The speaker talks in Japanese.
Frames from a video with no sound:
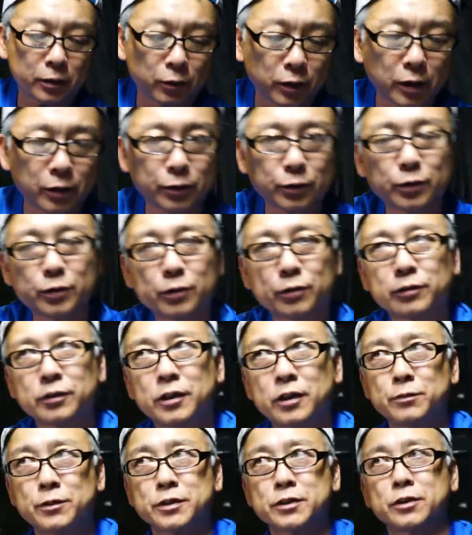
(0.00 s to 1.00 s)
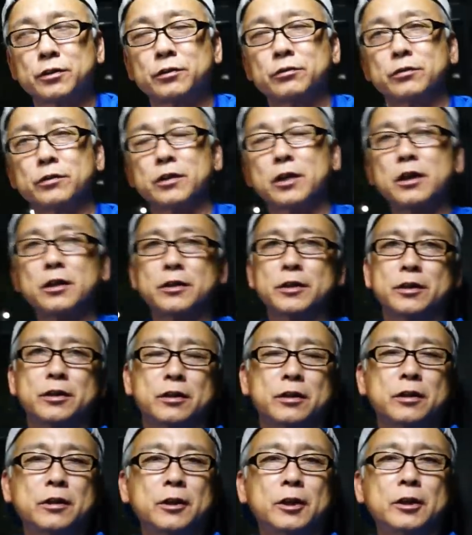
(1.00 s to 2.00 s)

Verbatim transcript: 動画を撮るようになりましたけどね、やはり、